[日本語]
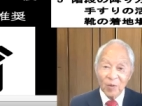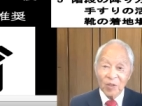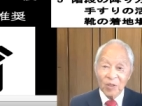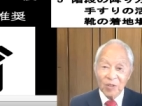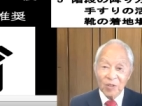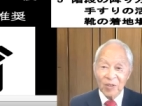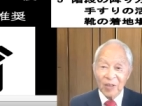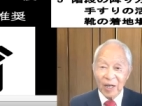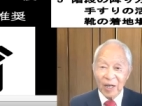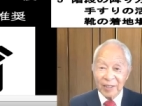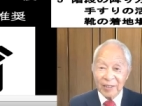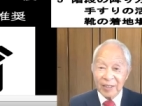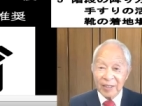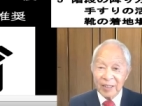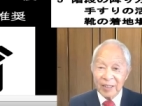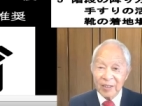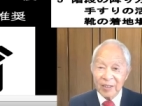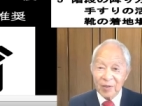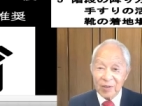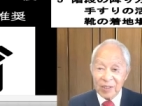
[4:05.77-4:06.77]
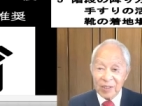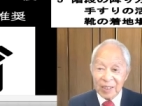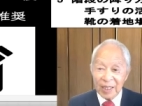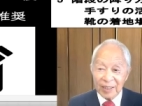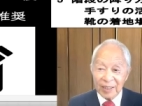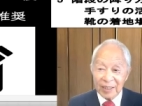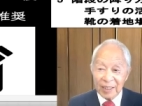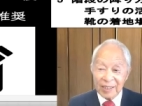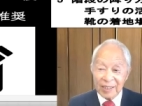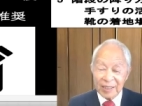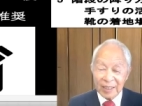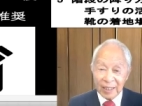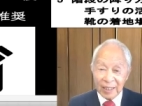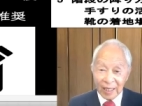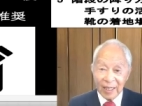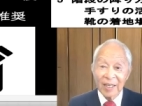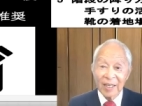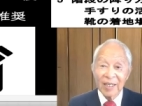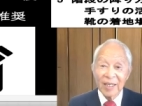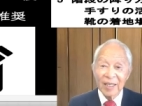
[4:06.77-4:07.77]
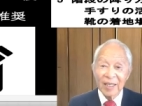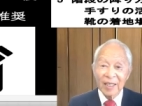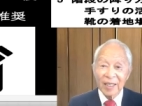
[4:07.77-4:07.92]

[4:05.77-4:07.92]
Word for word: こういう IT の時代ですから、